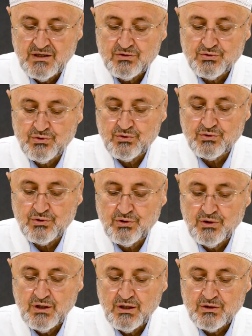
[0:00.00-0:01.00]
Çünkü
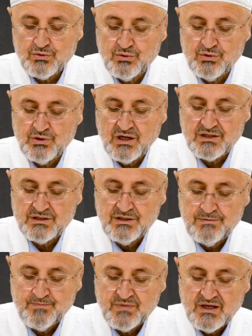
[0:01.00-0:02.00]

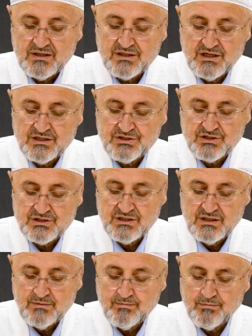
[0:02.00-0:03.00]
dünyanın
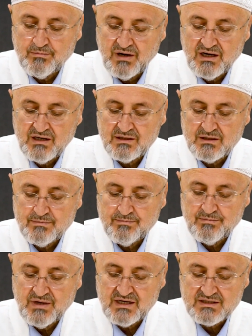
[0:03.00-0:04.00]
geçici mal,
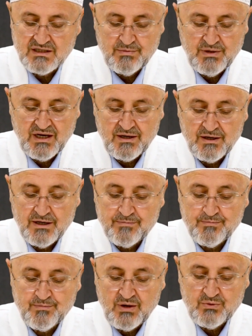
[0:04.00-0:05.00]
mertebe,
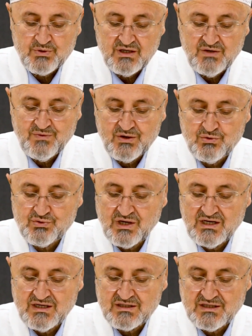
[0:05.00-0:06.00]
mevki ve
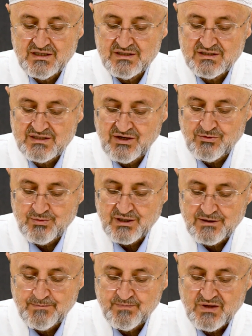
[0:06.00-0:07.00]
güzelliklerini sevmek
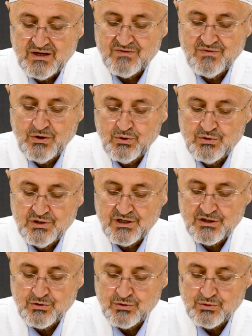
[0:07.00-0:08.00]
ve
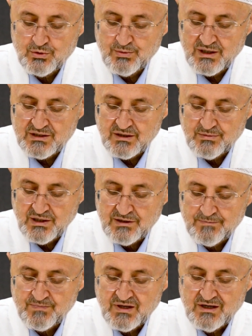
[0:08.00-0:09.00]
onlara gönül bağlamak,
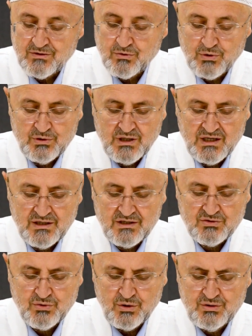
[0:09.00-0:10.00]
onlarla
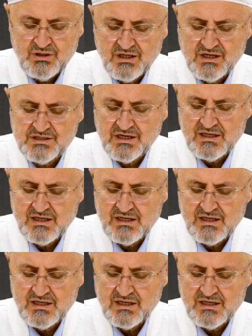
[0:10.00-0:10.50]
son derece